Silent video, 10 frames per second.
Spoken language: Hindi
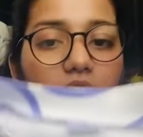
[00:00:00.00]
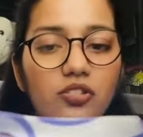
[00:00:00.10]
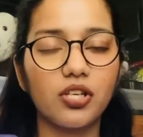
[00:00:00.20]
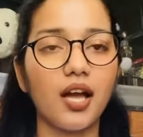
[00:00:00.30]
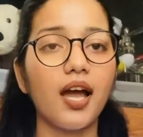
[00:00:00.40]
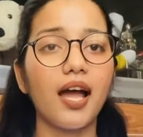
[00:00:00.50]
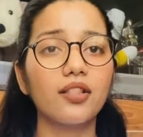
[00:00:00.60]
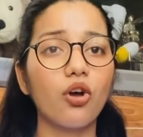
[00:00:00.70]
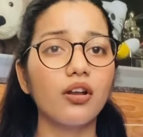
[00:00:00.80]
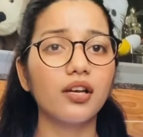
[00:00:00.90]
अच्छा है आई
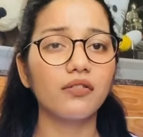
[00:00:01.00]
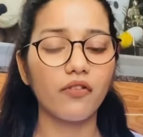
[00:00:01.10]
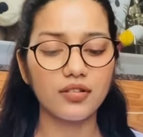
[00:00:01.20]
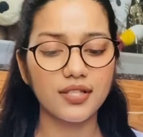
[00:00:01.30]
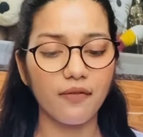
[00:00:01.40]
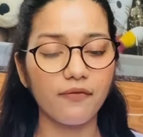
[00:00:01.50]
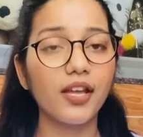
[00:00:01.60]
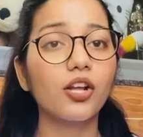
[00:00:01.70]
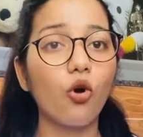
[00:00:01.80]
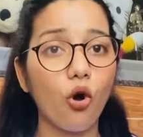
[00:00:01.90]
थॉट इट वॉज
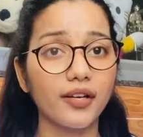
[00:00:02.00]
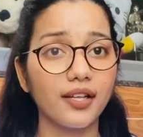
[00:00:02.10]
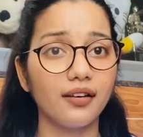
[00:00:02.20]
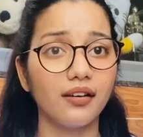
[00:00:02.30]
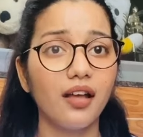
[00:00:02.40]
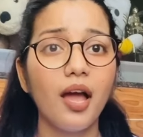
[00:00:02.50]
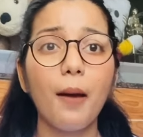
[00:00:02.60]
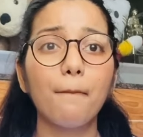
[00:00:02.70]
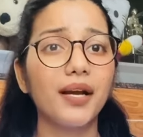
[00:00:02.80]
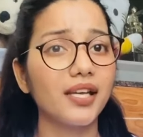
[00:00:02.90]
समवेयर कॉटन
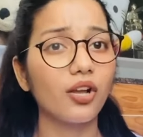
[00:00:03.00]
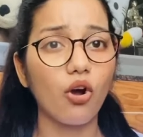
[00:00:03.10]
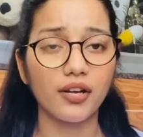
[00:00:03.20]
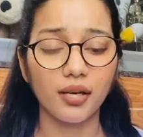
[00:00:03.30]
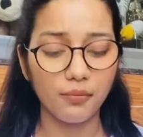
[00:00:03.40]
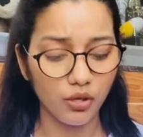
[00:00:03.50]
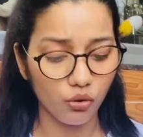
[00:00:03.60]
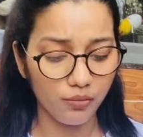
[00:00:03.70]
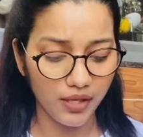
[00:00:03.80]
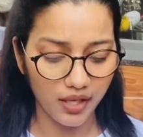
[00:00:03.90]
बट ये कॉटन
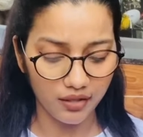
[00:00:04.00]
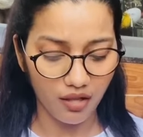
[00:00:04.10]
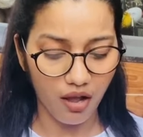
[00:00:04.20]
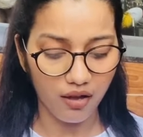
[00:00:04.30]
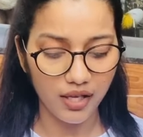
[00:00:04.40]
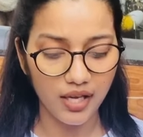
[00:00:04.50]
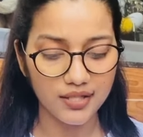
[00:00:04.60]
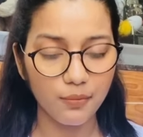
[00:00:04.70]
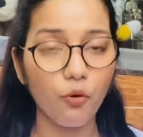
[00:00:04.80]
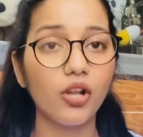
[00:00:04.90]
बिल्कुल भी नहीं था ये
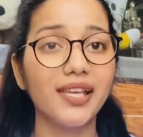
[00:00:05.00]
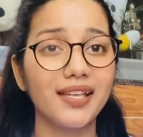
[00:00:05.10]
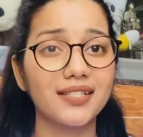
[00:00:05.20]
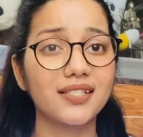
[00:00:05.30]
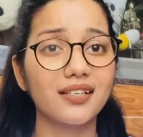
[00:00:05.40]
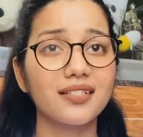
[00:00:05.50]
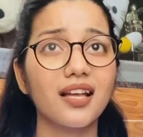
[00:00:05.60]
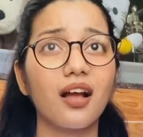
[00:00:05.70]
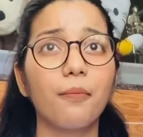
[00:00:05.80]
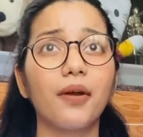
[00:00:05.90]
ऐसे पॉलिएस्टर
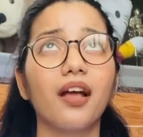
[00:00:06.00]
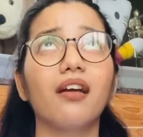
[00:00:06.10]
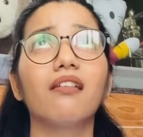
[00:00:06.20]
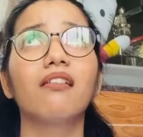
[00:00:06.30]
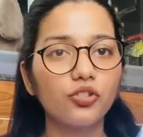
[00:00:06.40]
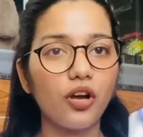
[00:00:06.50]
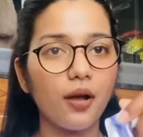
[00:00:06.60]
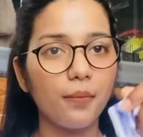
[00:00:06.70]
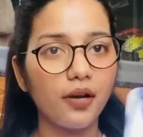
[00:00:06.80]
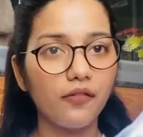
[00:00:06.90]
सा कपड़ा है जो
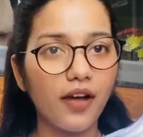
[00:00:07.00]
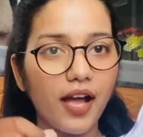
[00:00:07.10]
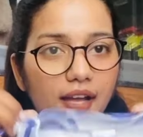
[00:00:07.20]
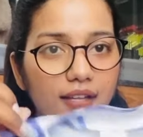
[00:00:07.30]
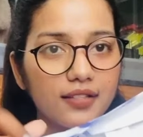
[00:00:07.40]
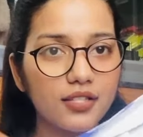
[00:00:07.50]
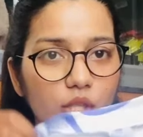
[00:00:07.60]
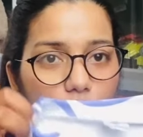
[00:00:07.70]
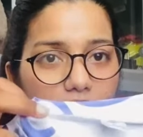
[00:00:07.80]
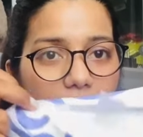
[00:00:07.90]
अबव इट्स
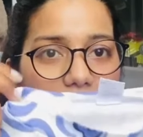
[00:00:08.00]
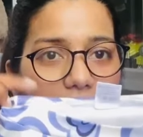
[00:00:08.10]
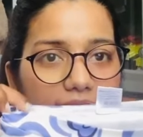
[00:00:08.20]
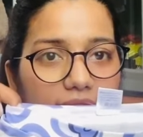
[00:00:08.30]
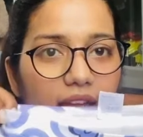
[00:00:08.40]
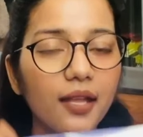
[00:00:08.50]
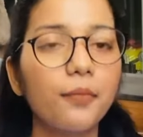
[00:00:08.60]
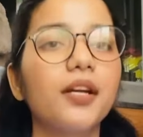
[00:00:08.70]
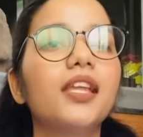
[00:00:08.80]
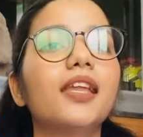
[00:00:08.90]
नॉट हाई
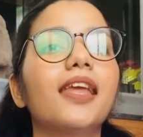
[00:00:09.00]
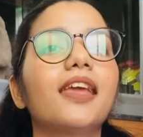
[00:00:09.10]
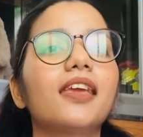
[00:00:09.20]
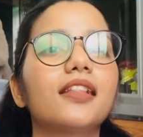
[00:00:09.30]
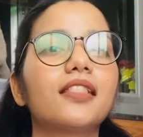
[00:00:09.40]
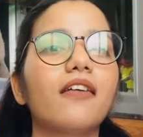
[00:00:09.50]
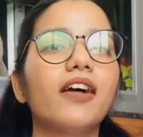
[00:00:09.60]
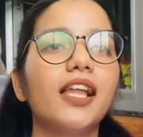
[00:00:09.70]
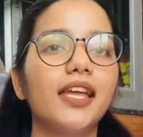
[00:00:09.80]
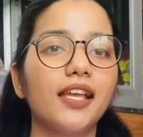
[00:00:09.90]
नेक बट ये नेक इतना
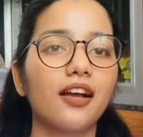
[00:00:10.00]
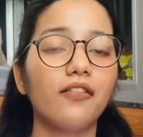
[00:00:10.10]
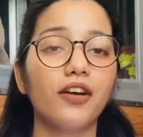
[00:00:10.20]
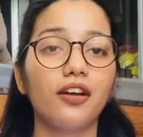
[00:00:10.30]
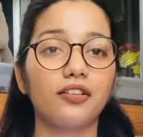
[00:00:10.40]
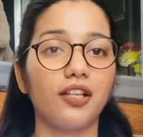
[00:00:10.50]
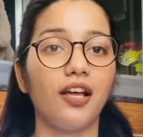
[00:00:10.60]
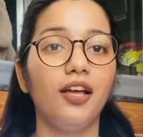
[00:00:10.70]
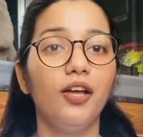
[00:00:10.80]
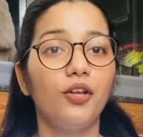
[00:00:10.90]
वाला एरिया कवर करता
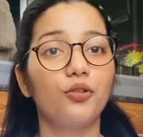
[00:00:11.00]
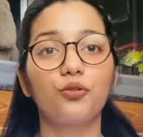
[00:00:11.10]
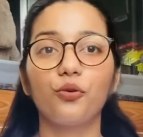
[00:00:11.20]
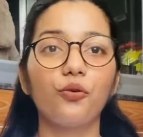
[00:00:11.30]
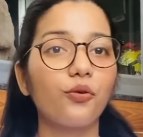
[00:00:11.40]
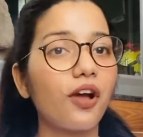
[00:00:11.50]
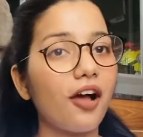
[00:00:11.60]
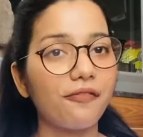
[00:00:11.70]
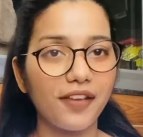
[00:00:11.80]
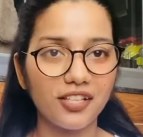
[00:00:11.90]
है तो
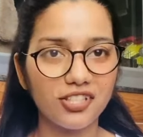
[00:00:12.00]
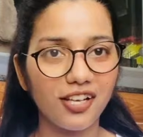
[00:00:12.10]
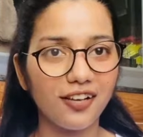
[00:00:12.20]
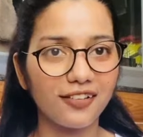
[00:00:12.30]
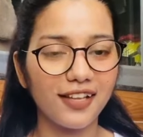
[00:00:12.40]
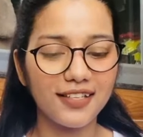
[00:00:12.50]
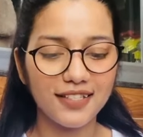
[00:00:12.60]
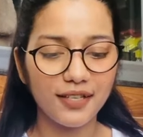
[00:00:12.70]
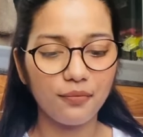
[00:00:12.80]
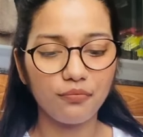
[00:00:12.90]
काफ़ी अच्छा लगता है
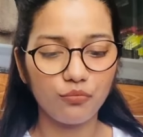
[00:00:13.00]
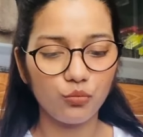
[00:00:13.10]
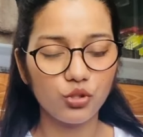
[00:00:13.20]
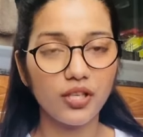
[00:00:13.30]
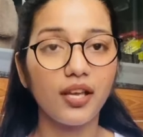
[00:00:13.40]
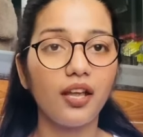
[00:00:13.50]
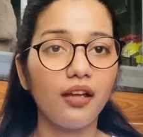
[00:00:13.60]
ऐसे मुझे